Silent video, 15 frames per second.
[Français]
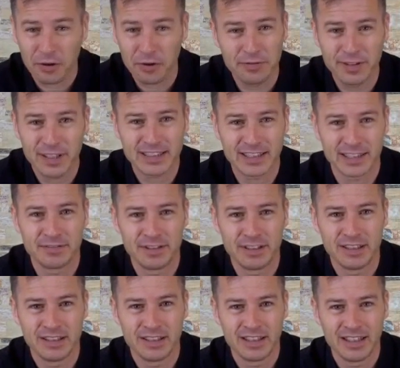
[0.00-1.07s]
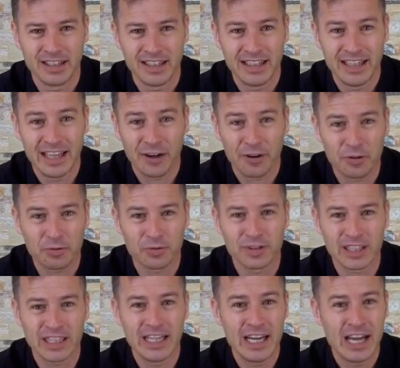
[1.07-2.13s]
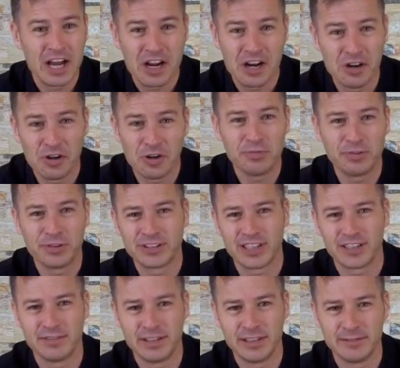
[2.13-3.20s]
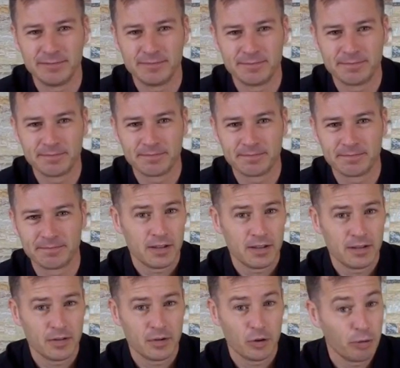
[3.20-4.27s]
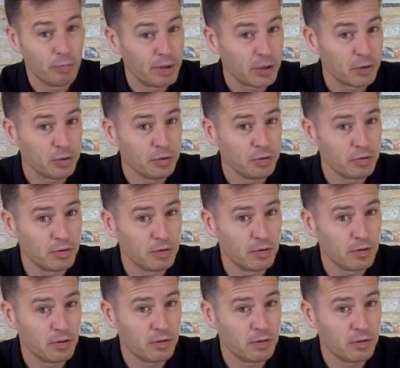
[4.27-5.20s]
refaire sa vie et rencontrer l'homme de sa vie au Pérou